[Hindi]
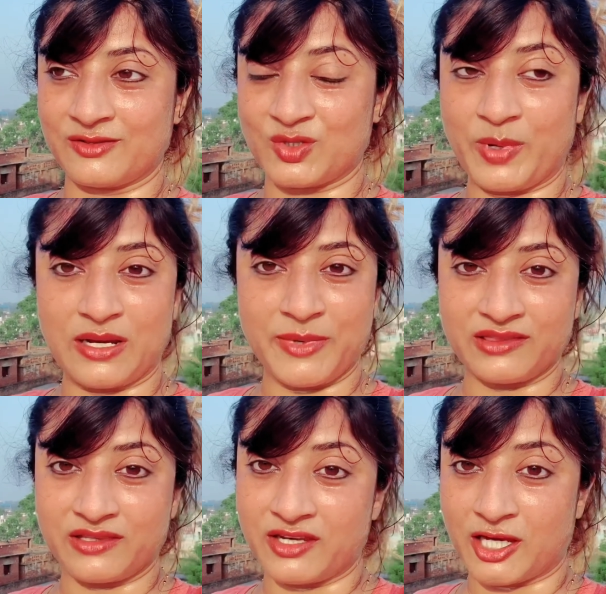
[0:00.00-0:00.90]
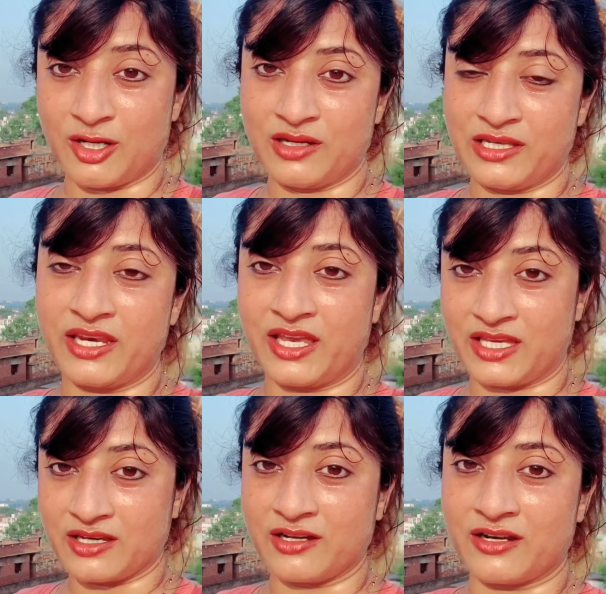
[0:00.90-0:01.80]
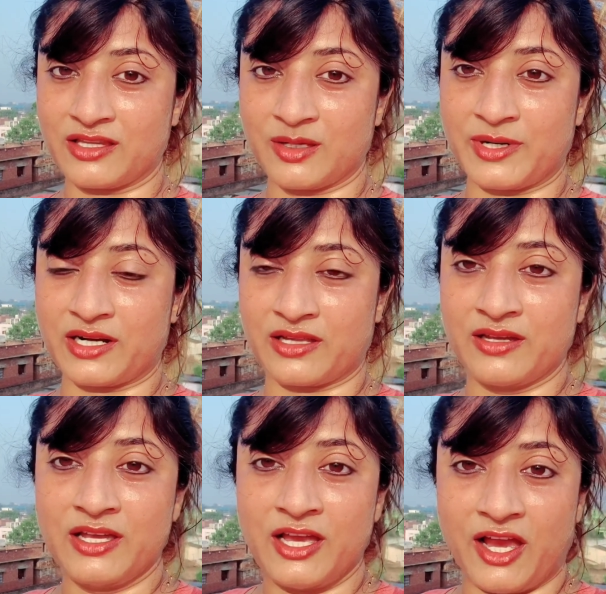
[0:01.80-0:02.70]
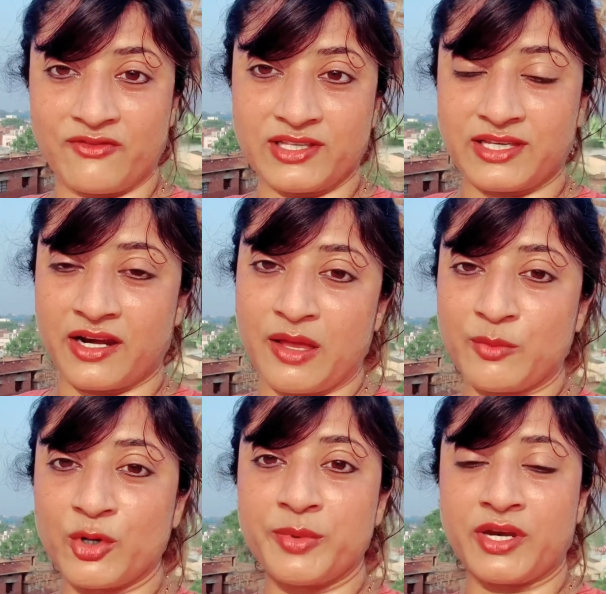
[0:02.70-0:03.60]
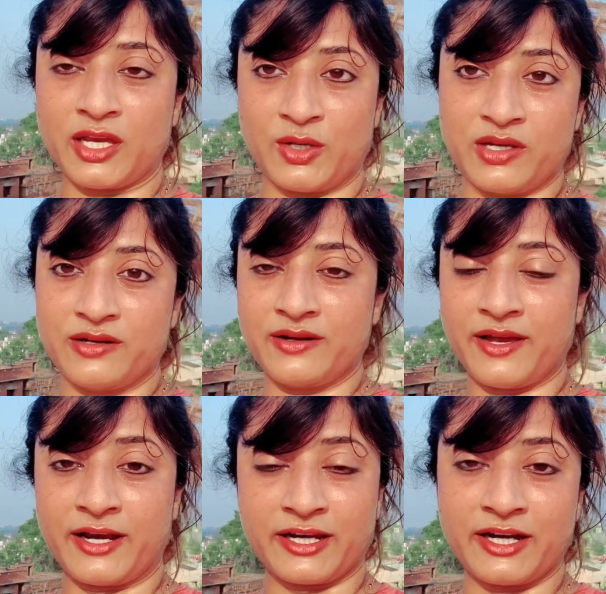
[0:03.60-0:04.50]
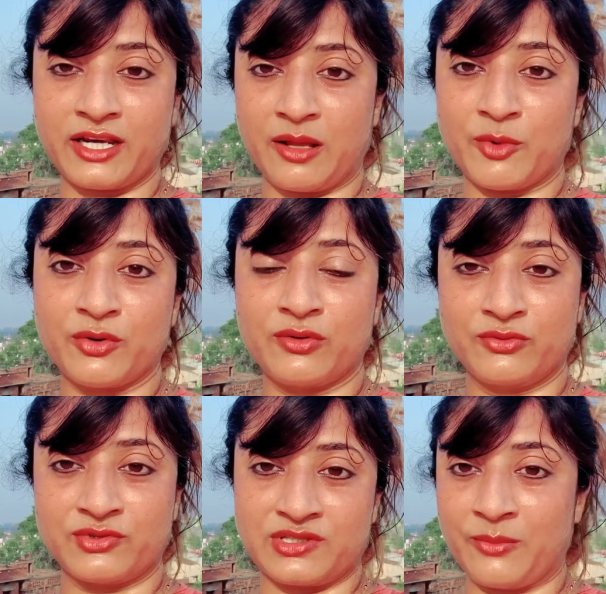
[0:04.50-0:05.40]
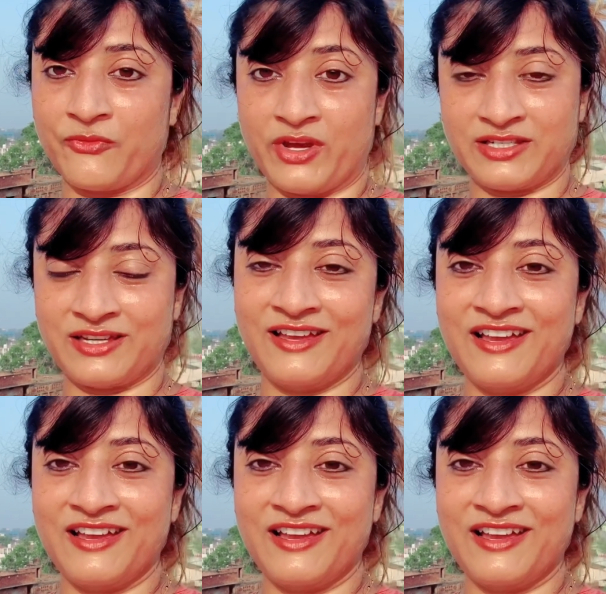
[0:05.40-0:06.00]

जो पहले मैं इतना रेगुलरली नहीं कर रही थी बट अब डिसाइडेड आई एम गोइंग टू बी रेगुलर एट एट एंड आई एम गोइंग टू लूज सम वेट